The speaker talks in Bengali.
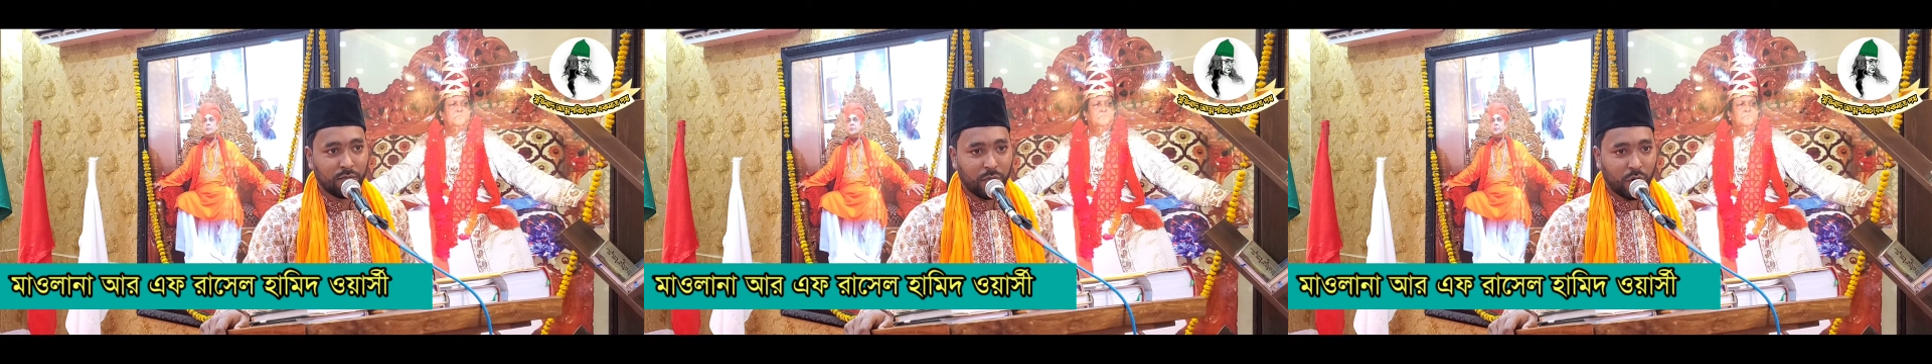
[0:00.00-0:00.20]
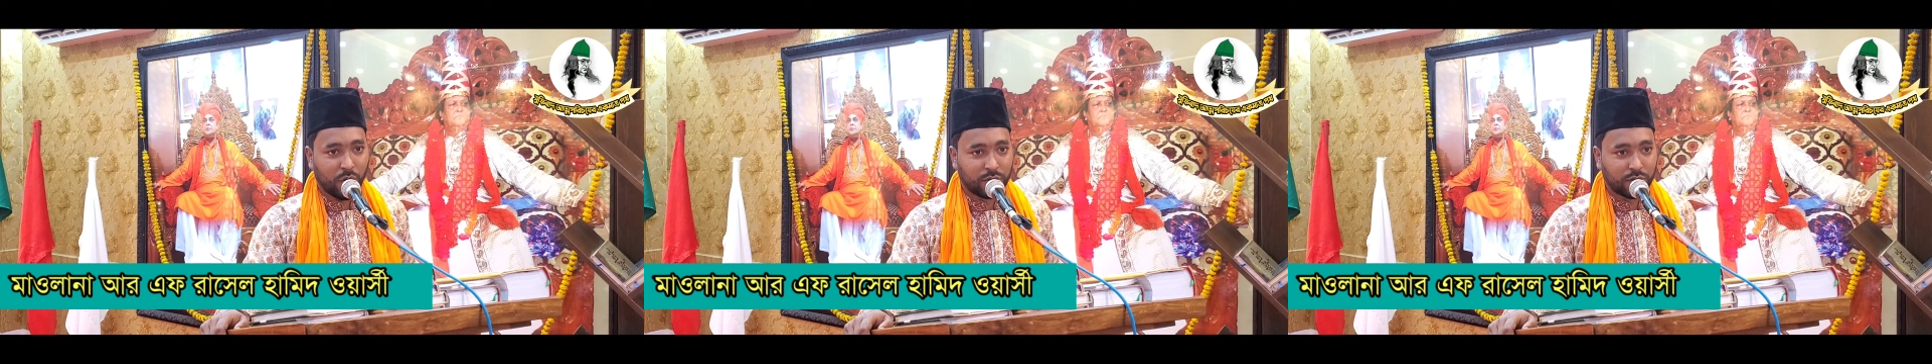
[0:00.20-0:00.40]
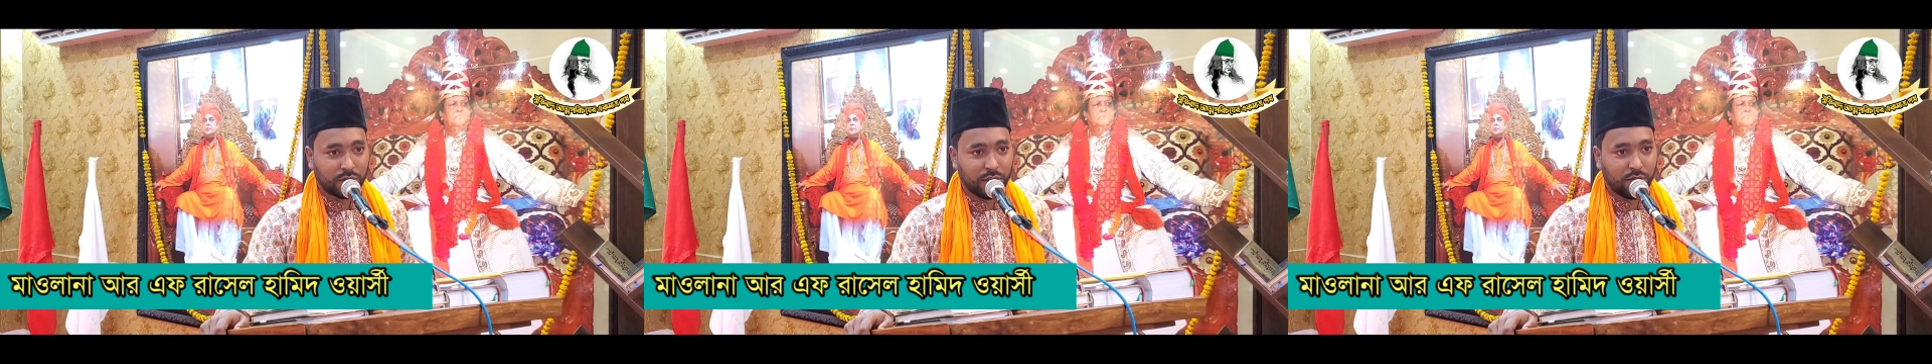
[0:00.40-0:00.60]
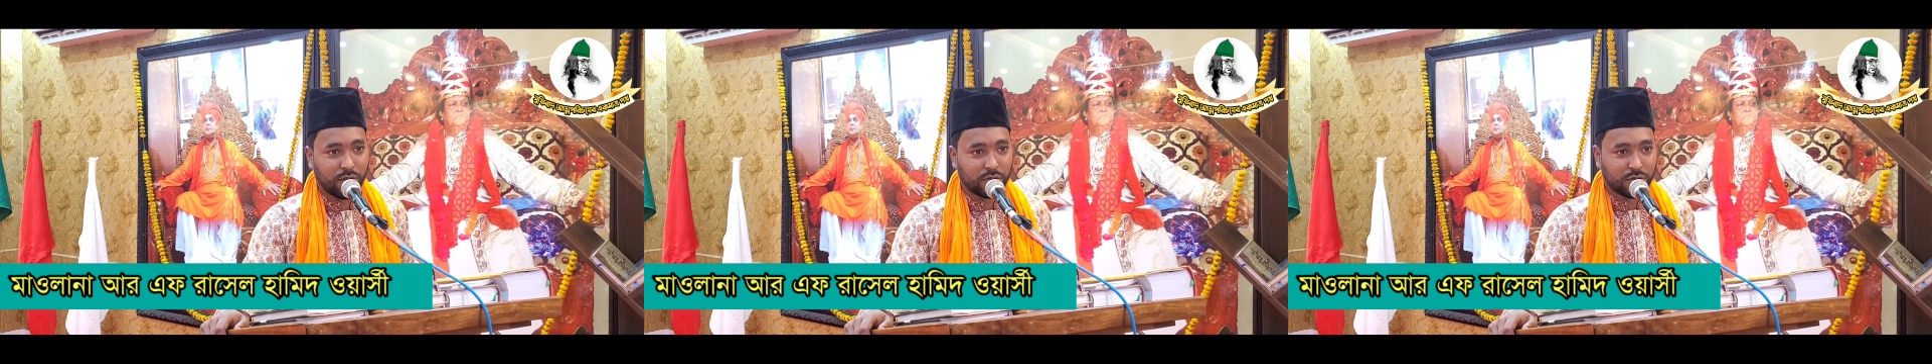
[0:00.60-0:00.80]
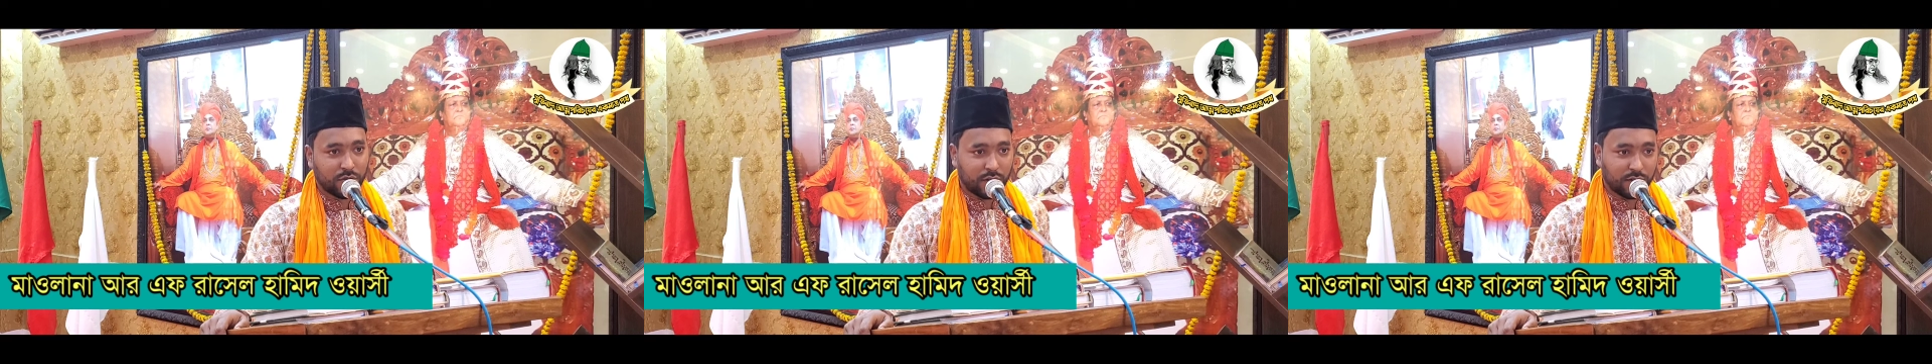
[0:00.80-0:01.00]
ভক্তি ও
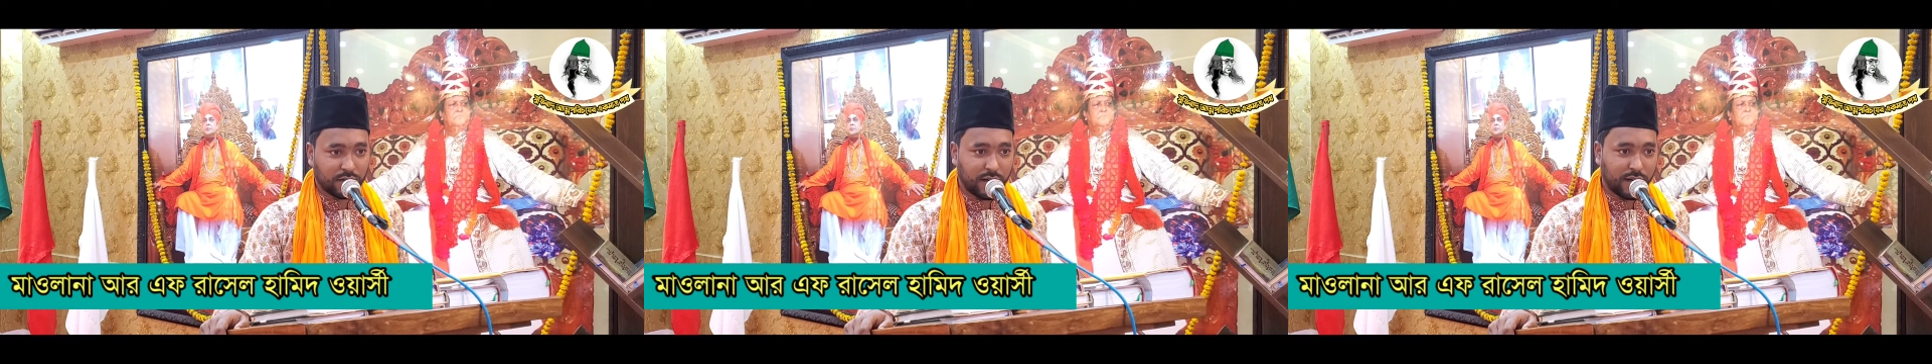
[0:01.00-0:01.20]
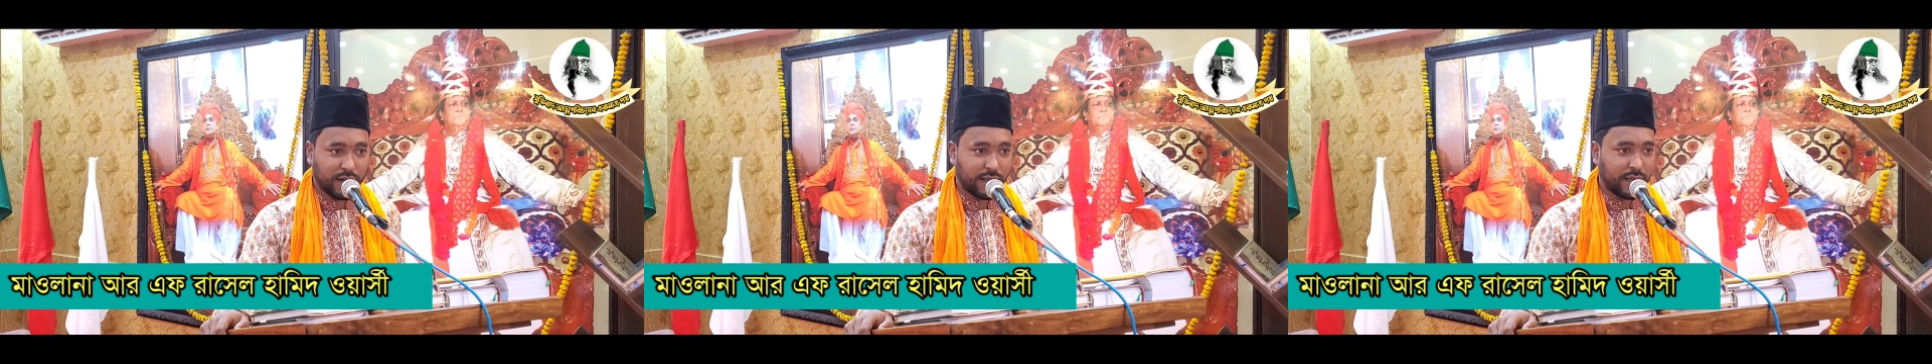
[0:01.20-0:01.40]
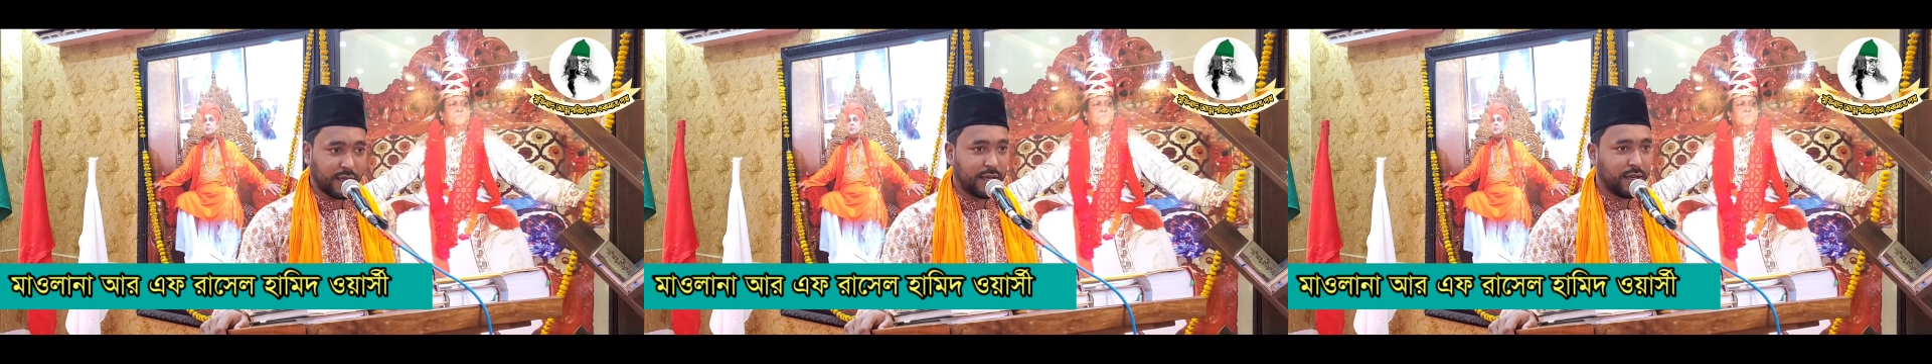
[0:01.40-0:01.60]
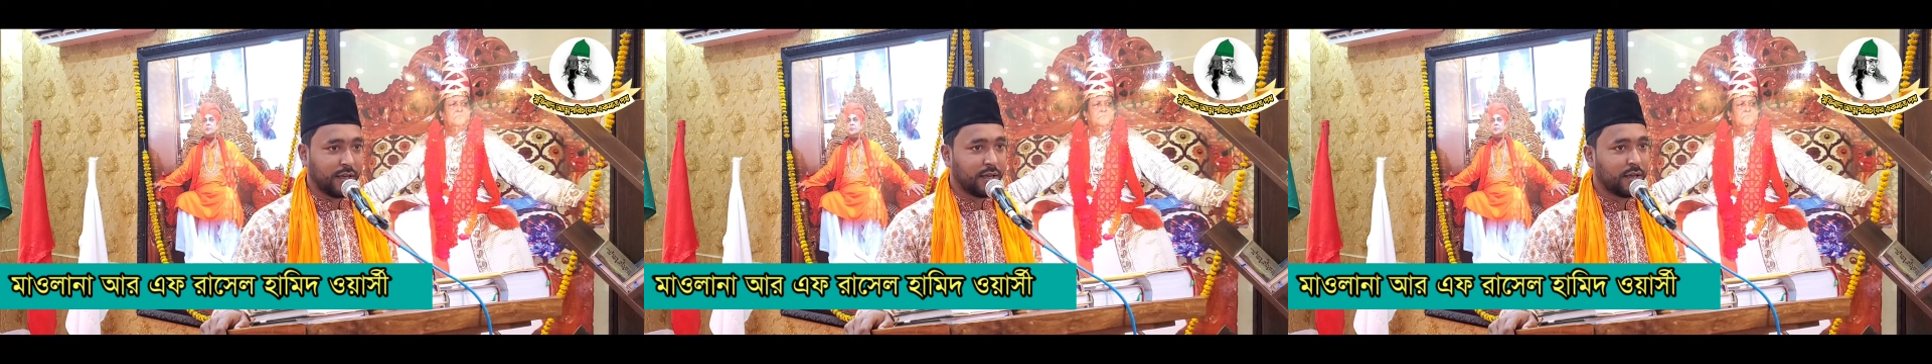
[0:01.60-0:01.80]
শ্রদ্ধা রেখে